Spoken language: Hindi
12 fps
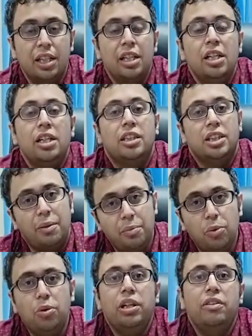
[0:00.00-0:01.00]
है
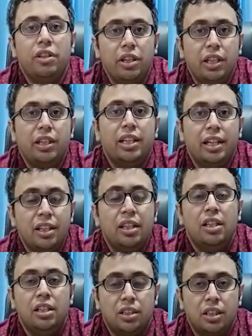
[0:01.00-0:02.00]
तब ओनली वी नीड दैट
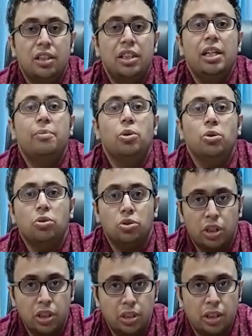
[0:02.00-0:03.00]
सर्जरी हम लोग
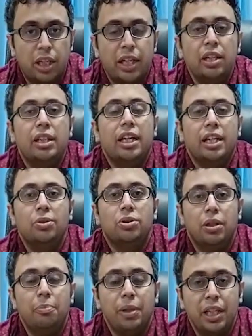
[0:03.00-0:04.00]
उसके करें ताकि
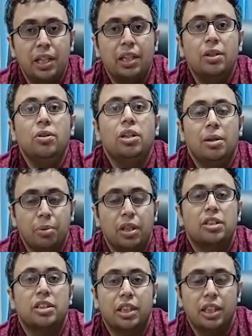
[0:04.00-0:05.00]
उसका पेन को कम
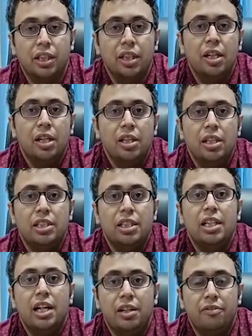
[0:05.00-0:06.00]
कर सकें
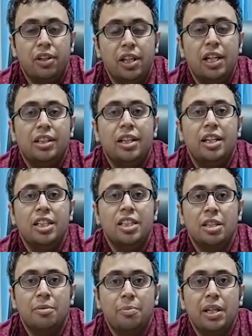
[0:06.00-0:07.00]
इसलिए वर्ल्ड
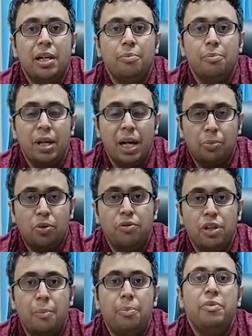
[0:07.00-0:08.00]
आर्थराइटिस डे पे हम मैं आपको
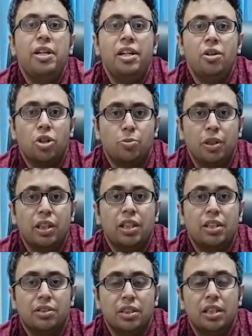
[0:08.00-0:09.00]
मिडलैंड हॉस्पिटल की
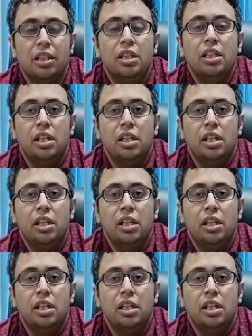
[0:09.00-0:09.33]
तरफ से